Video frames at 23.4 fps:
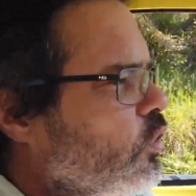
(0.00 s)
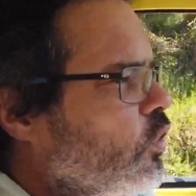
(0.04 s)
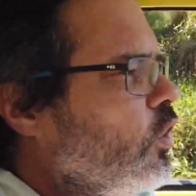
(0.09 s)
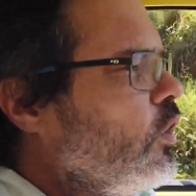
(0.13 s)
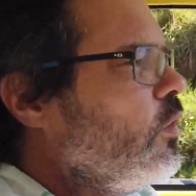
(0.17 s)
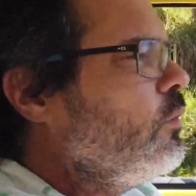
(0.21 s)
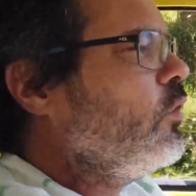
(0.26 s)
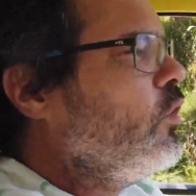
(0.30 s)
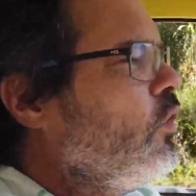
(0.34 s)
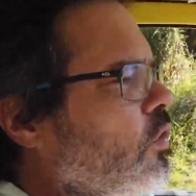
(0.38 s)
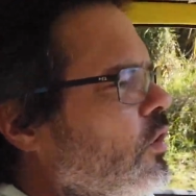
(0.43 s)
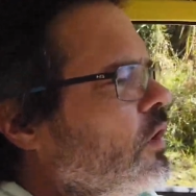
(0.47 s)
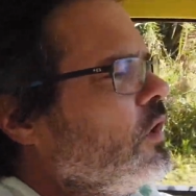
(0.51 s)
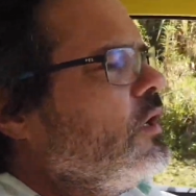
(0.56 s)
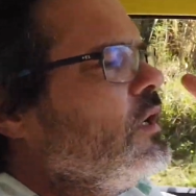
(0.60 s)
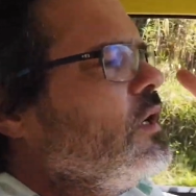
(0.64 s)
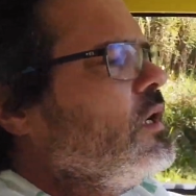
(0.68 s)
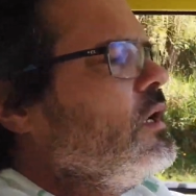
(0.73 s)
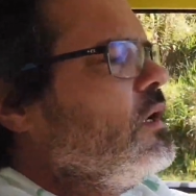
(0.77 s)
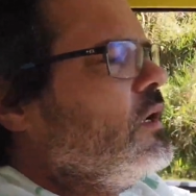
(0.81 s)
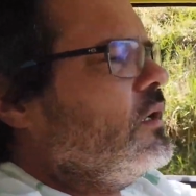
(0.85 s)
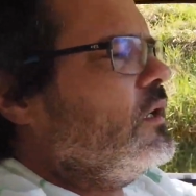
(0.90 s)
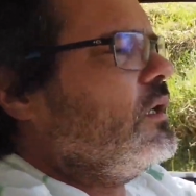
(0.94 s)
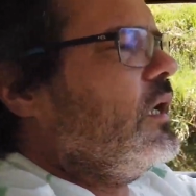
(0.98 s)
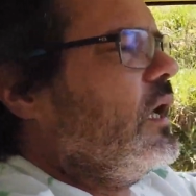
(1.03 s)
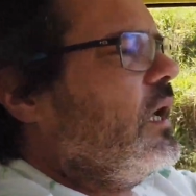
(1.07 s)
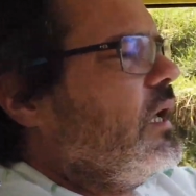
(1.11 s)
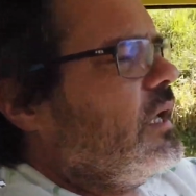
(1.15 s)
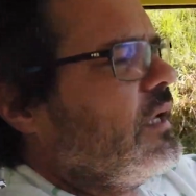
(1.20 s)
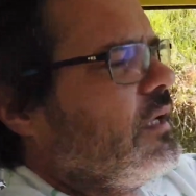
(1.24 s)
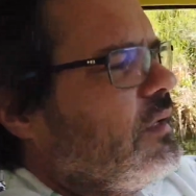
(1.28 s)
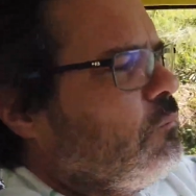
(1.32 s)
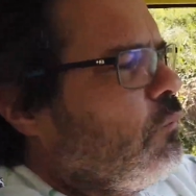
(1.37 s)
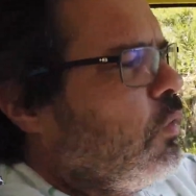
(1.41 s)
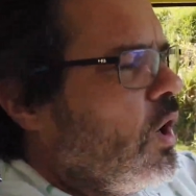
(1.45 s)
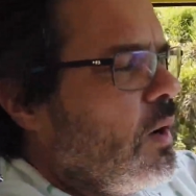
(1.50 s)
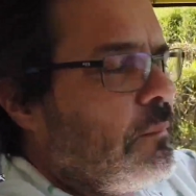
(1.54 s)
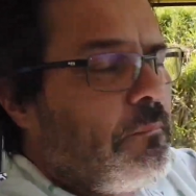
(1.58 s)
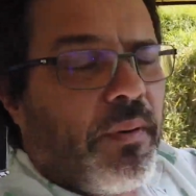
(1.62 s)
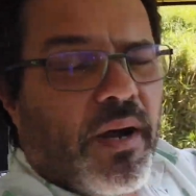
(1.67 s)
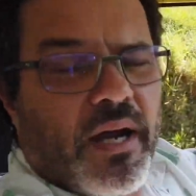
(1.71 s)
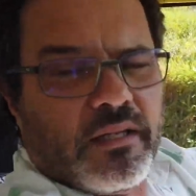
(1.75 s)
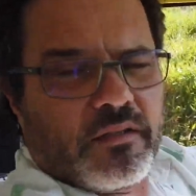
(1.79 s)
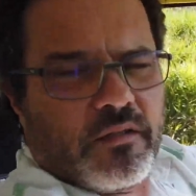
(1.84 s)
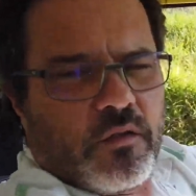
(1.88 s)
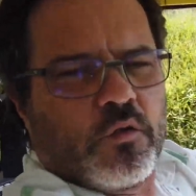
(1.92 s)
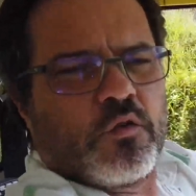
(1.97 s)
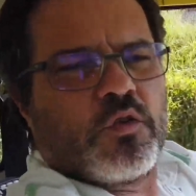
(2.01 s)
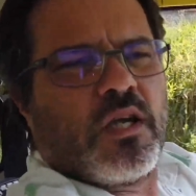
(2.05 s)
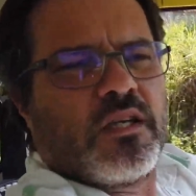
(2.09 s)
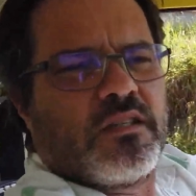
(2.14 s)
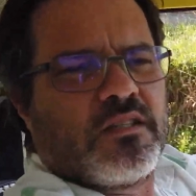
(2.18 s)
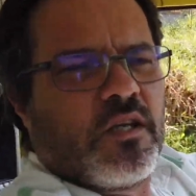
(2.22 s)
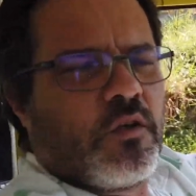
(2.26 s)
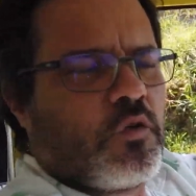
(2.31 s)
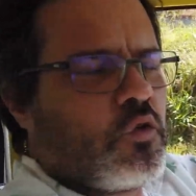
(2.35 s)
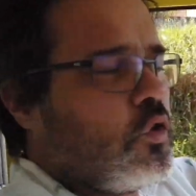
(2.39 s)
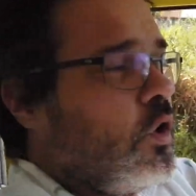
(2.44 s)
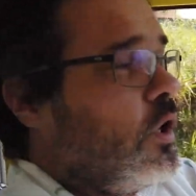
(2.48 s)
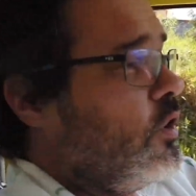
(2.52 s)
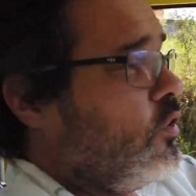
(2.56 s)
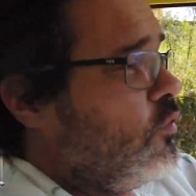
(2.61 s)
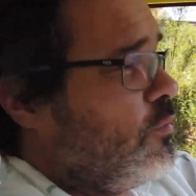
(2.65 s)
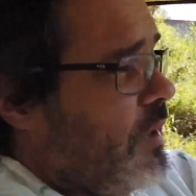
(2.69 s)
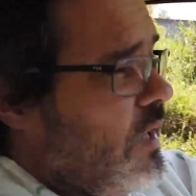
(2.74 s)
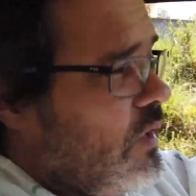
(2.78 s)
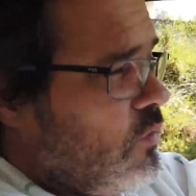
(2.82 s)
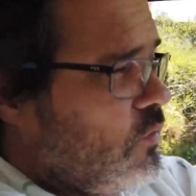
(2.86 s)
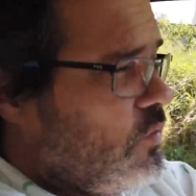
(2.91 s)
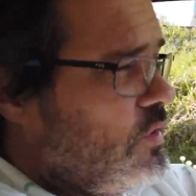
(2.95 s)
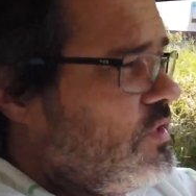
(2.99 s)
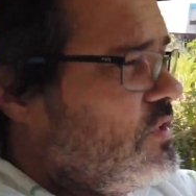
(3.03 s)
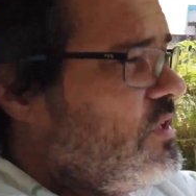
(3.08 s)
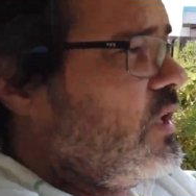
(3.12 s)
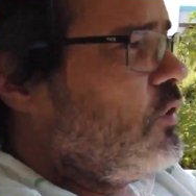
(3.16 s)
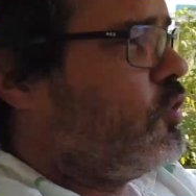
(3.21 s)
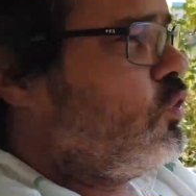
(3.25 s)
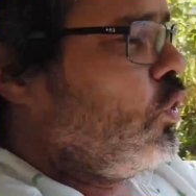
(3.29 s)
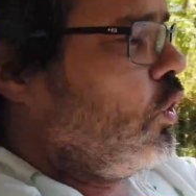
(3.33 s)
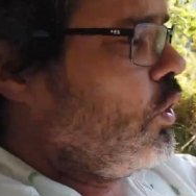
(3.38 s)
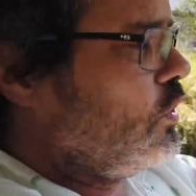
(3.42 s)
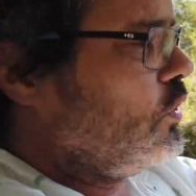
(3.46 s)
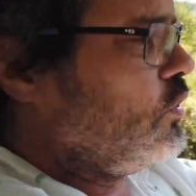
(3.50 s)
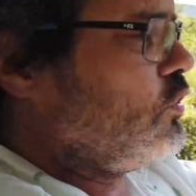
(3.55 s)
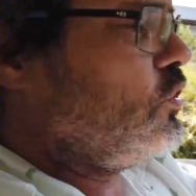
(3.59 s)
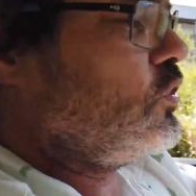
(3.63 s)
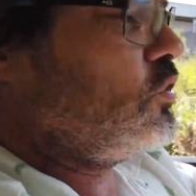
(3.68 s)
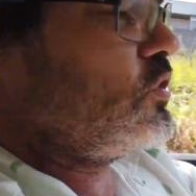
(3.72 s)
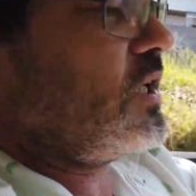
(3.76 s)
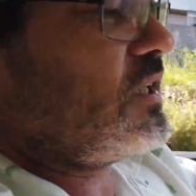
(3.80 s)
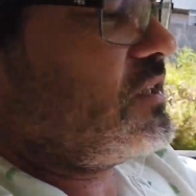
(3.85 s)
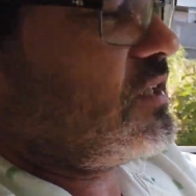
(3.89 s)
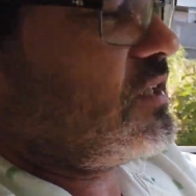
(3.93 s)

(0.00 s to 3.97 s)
como é, em boa parte dos acessórios, para não dizer todos os